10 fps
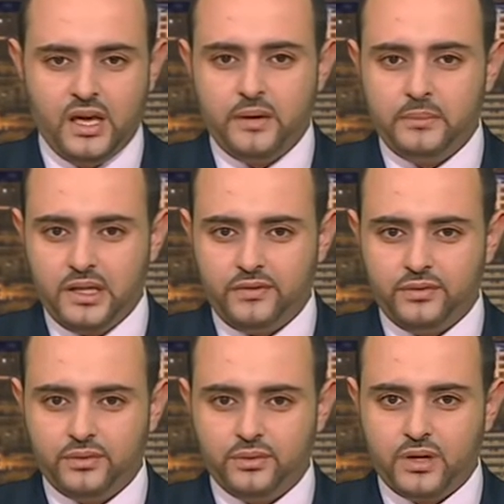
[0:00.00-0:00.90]
ملف
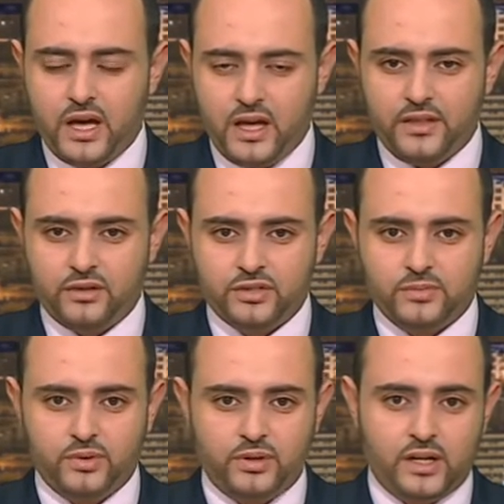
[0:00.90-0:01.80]
هذا
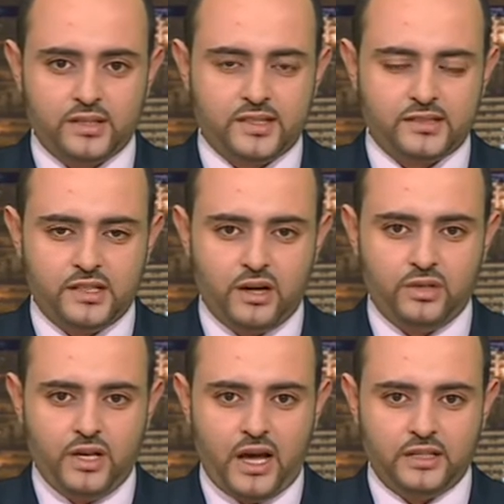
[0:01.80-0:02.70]
الأسبوع خصصناه
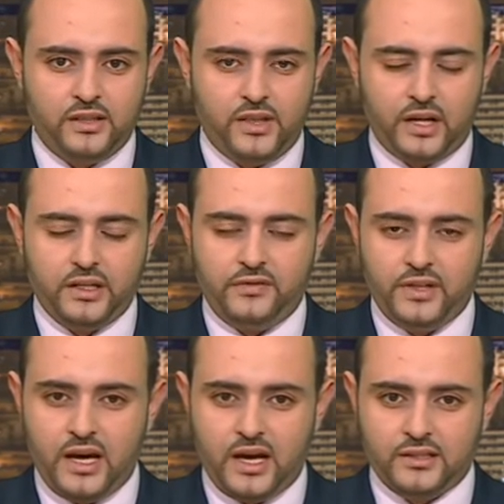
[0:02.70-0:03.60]
للحديث عن
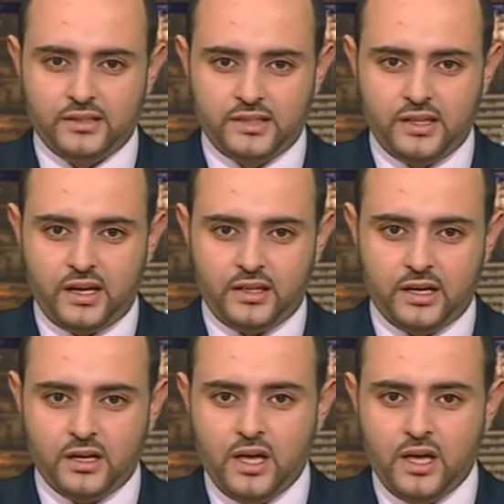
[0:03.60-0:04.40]
الفلاحة الصناعية